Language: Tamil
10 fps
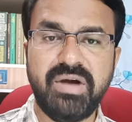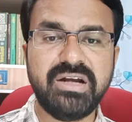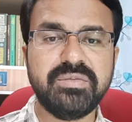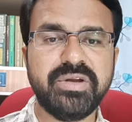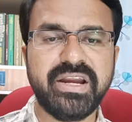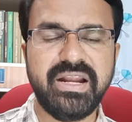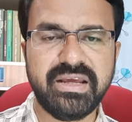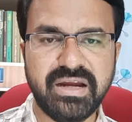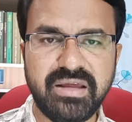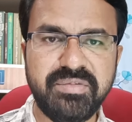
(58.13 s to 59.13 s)
மாற்று
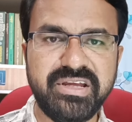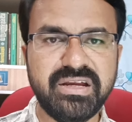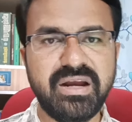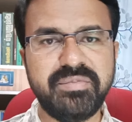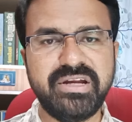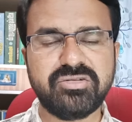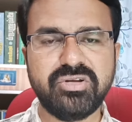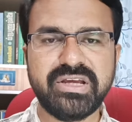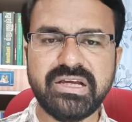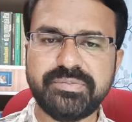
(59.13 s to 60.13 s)
முறைகளை கடைபிடிங்கள் அப்படின்னு
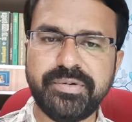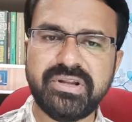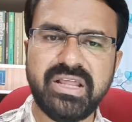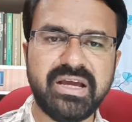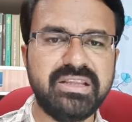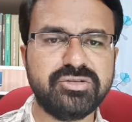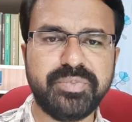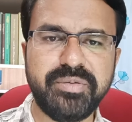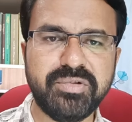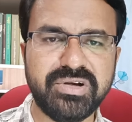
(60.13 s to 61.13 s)
சொல்லி கேஸ் போட்டிருந்தாங்க அதை
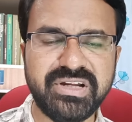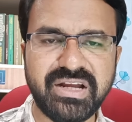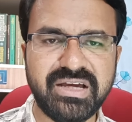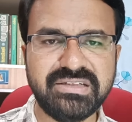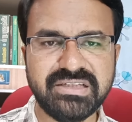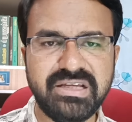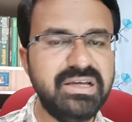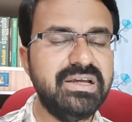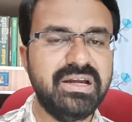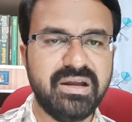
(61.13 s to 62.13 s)
சுப்ரீம் கோர்ட் நிராகரித்தது
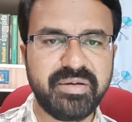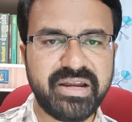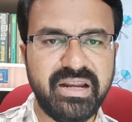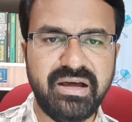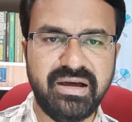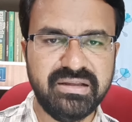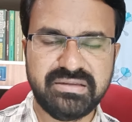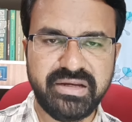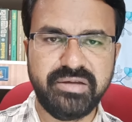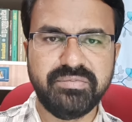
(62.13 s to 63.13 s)
நமக்கெல்லாம்
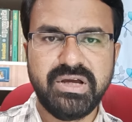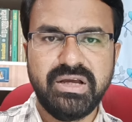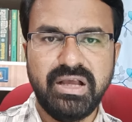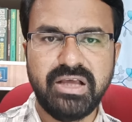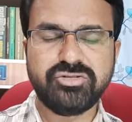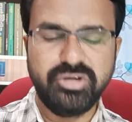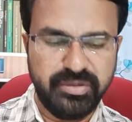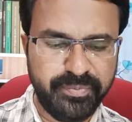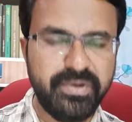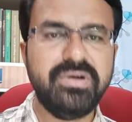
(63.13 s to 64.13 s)
தெரியும் ஸோ
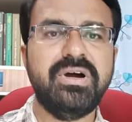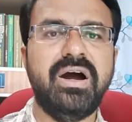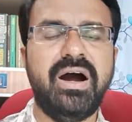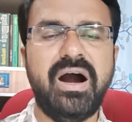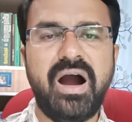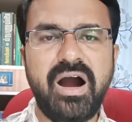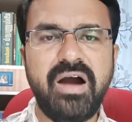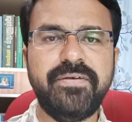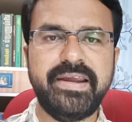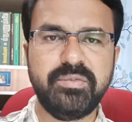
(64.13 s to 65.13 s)
இப்போது
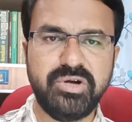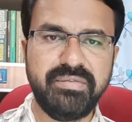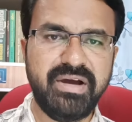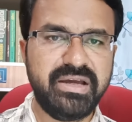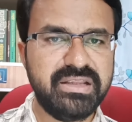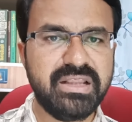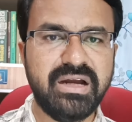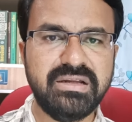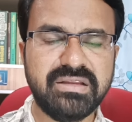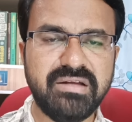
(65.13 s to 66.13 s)
ஆஃப்லைன் மூலிமா இந்த
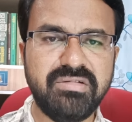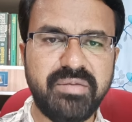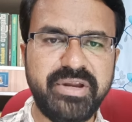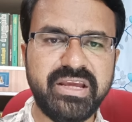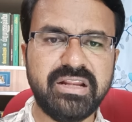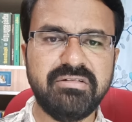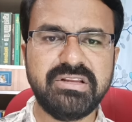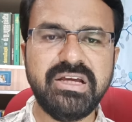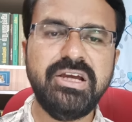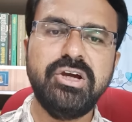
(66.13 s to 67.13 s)
ஆண்டு தேர்வு அப்படிங்கிறது
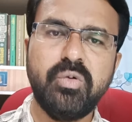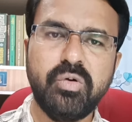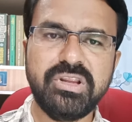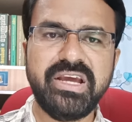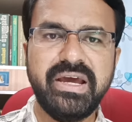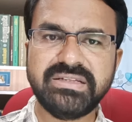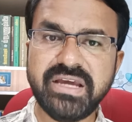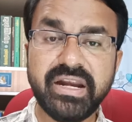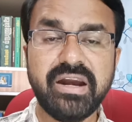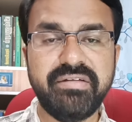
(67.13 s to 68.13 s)
வந்து
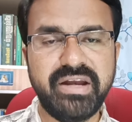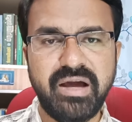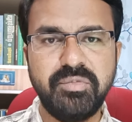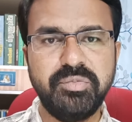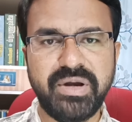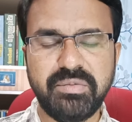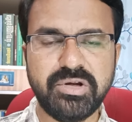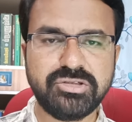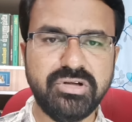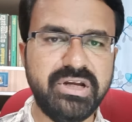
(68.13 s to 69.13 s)
உறுதியாயிருச்சு ஏற்கனவே நாமளும்
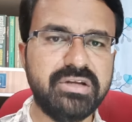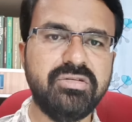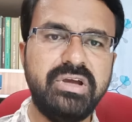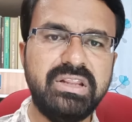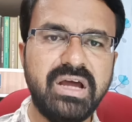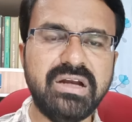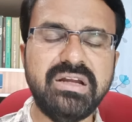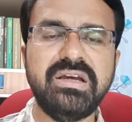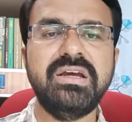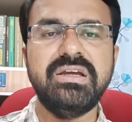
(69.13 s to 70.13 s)
பலமுறை சொல்லிக்கிட்டு இருந்தோம் இந்த
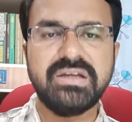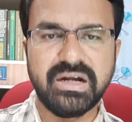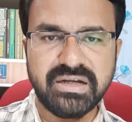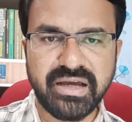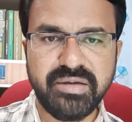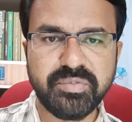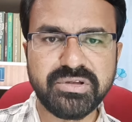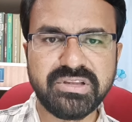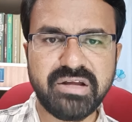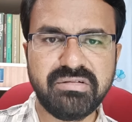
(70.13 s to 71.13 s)
ஆண்டு கட்டாயம்
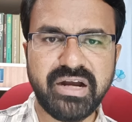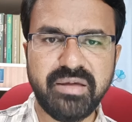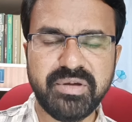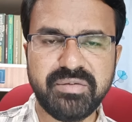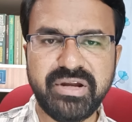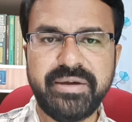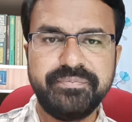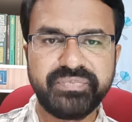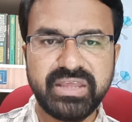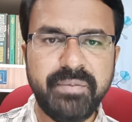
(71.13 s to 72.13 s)
பொதுத் தேர்வு நடைபெறும்னு
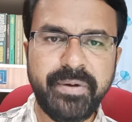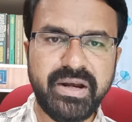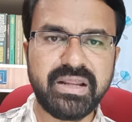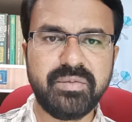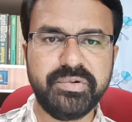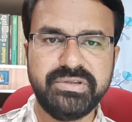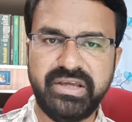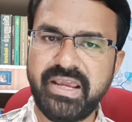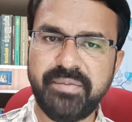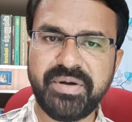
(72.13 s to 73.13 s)
எப்போ நடக்க போகுது
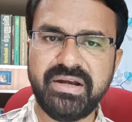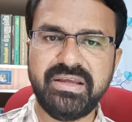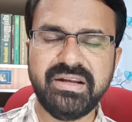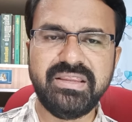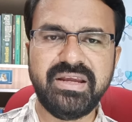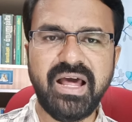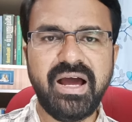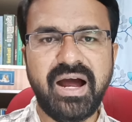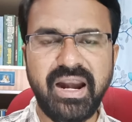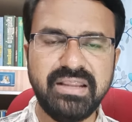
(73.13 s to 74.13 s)
ஏப்ரல் இறுதியிலா
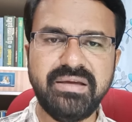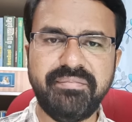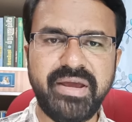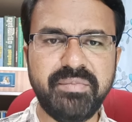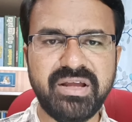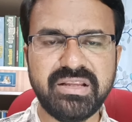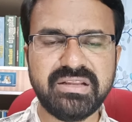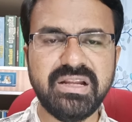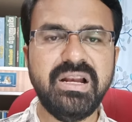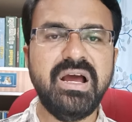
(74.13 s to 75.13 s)
அல்லது மே
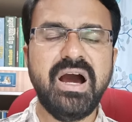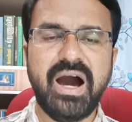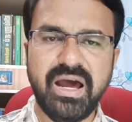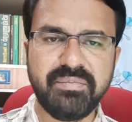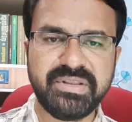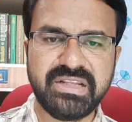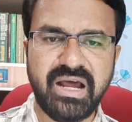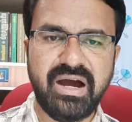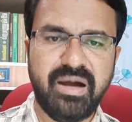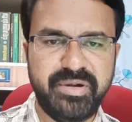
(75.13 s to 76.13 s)
மாதத்தில்
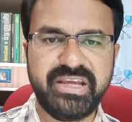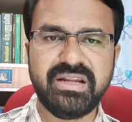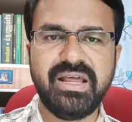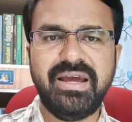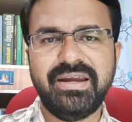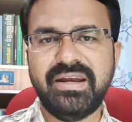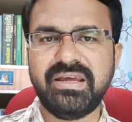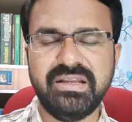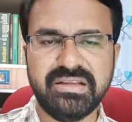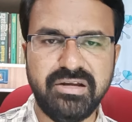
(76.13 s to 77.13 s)
ஆரம்பத்தில் அப்படிங்கிறத
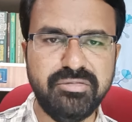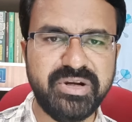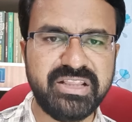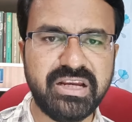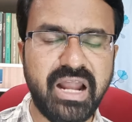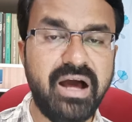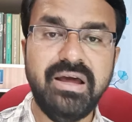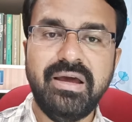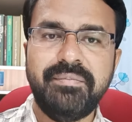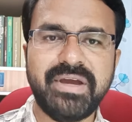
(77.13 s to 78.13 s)
இன்றைக்கே தெளிவுபடுத்திக்கலாம்
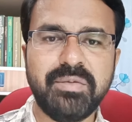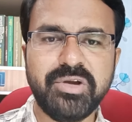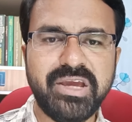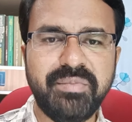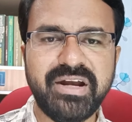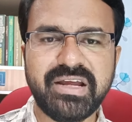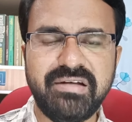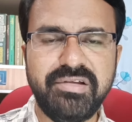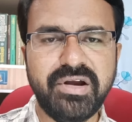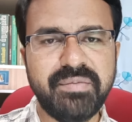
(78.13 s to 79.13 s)
மிக முக்கியமான
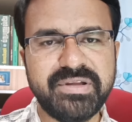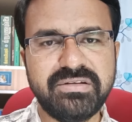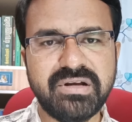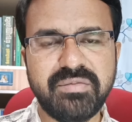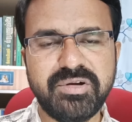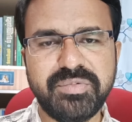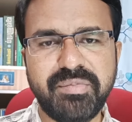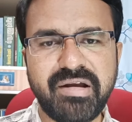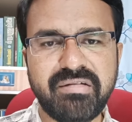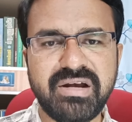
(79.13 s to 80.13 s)
கேள்வியோட பதினொன்றாம்
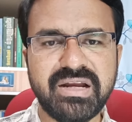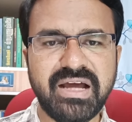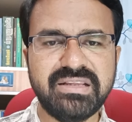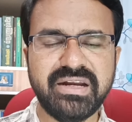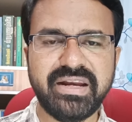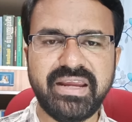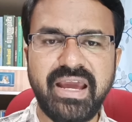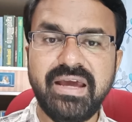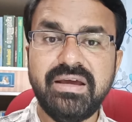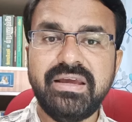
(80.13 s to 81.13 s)
வகுப்பு மாணவர்கள்
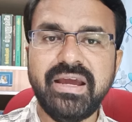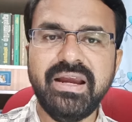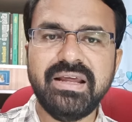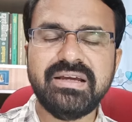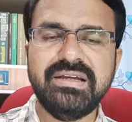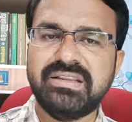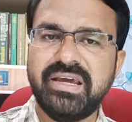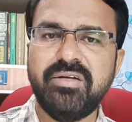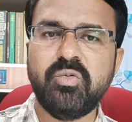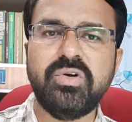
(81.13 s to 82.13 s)
காத்திருக்கிறீங்க எங்களுக்கு
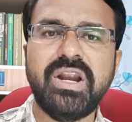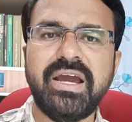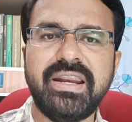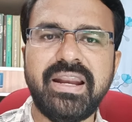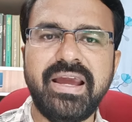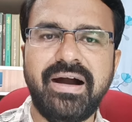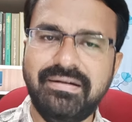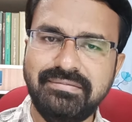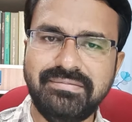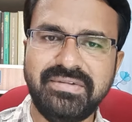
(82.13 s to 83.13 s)
தேர்வு உண்டா இல்லையா
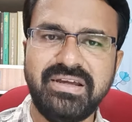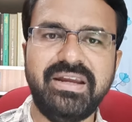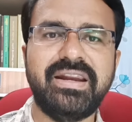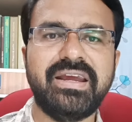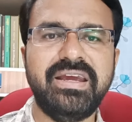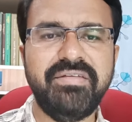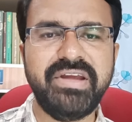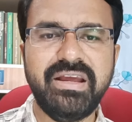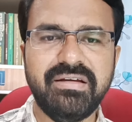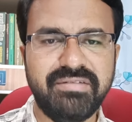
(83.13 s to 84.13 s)
இன்றைக்கு
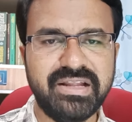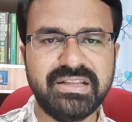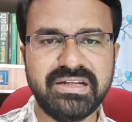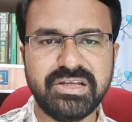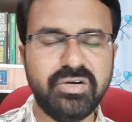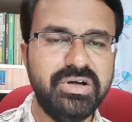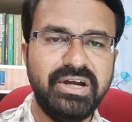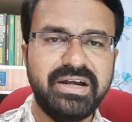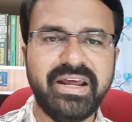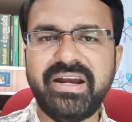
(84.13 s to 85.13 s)
ஈவினிங் விட தெரிஞ்சிடும்
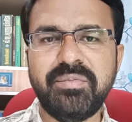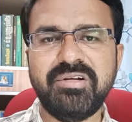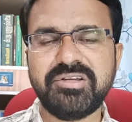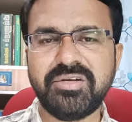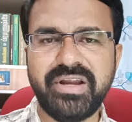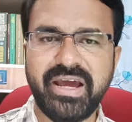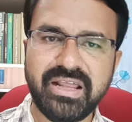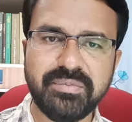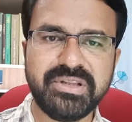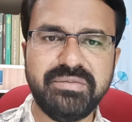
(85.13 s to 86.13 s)
டைனபிள் வந்தோடனே
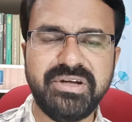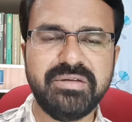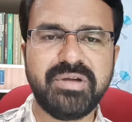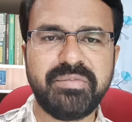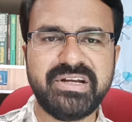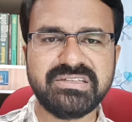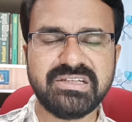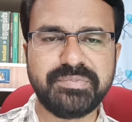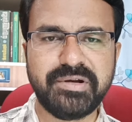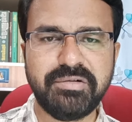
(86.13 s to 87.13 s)
அதை பற்றி மீண்டும் நம்ம
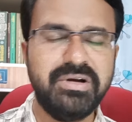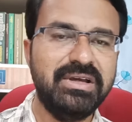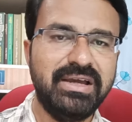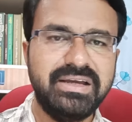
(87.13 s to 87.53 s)
டிஸ்கஸ் பண்ணுவோம்